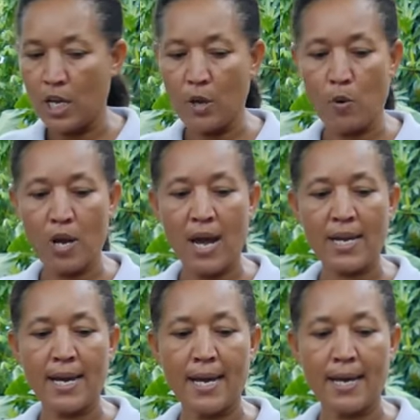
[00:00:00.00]
y voy a
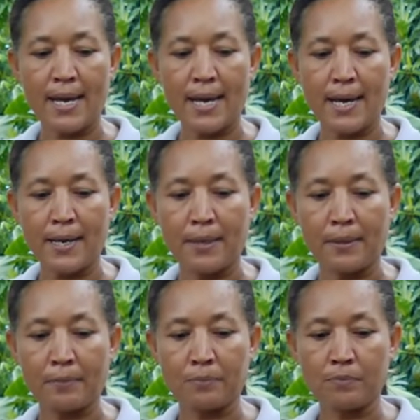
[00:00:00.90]

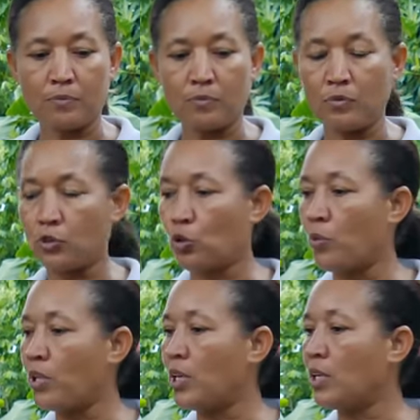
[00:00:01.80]
querer Tú
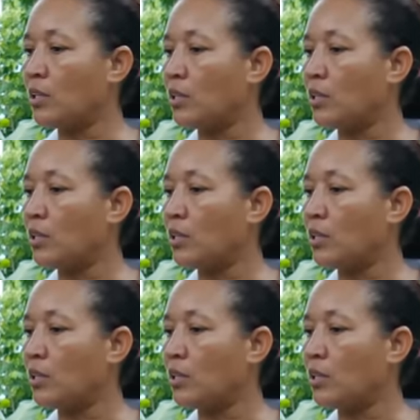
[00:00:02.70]
me ah, dijiste... Hay